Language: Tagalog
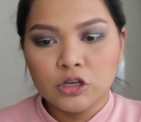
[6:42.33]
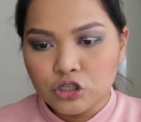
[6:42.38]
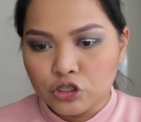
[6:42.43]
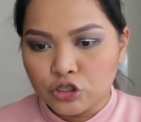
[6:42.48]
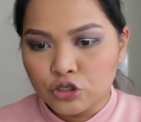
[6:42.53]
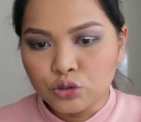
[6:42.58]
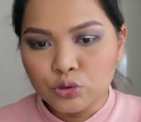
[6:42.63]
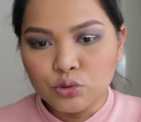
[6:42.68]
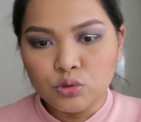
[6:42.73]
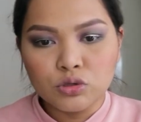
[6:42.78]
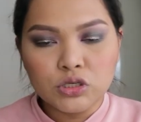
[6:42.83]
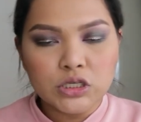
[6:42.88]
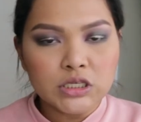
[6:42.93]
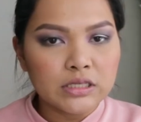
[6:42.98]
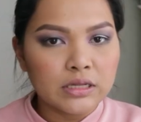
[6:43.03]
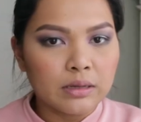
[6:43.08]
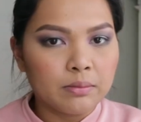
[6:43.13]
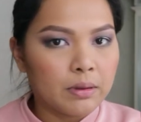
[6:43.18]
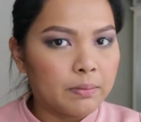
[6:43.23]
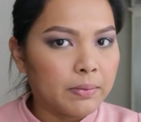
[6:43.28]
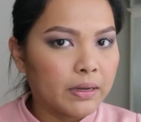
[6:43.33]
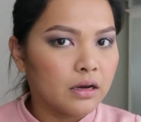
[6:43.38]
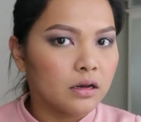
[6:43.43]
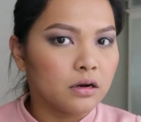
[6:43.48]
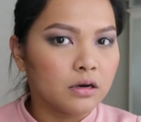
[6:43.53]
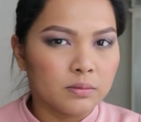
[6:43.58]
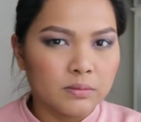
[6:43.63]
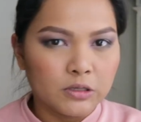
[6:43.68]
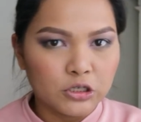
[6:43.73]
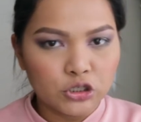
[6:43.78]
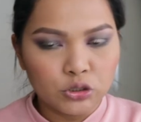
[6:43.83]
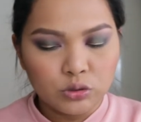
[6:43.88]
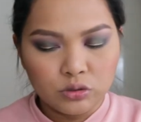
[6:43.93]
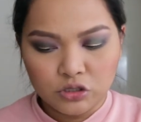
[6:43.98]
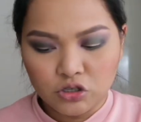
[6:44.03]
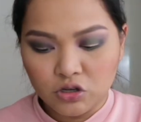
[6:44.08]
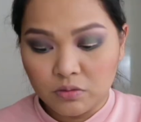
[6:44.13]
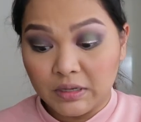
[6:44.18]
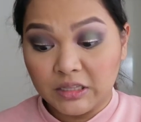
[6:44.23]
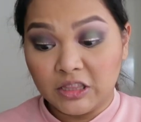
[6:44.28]
shoes na may pagka-rubber
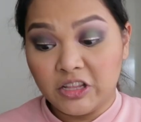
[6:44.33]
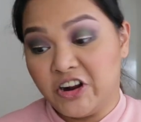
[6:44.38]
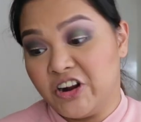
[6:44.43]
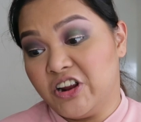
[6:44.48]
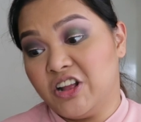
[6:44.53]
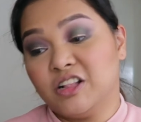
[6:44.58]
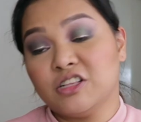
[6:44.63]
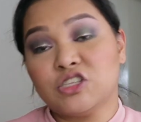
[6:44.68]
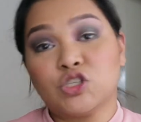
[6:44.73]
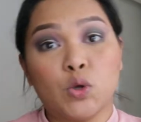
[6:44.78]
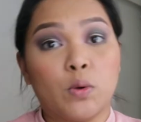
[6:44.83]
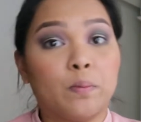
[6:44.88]
shoes yung material.